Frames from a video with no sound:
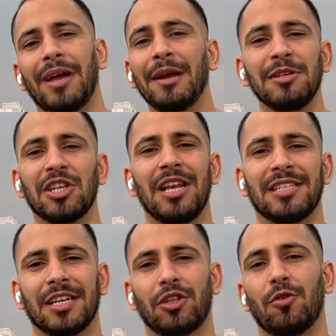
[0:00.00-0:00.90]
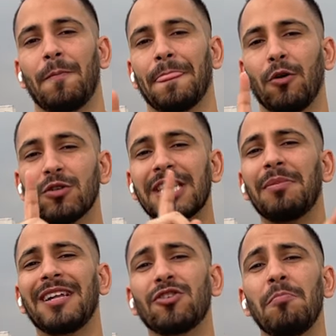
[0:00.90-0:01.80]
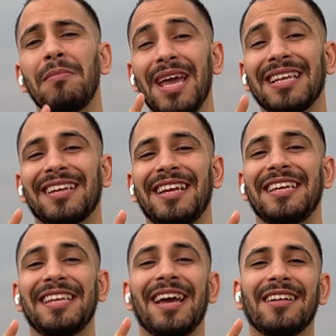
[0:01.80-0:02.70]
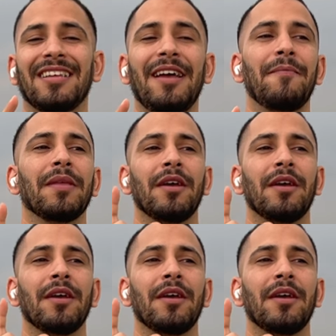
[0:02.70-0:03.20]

एडमिशन ले सकते हो उसके बाद जो मेन क्राइटेरिया आता है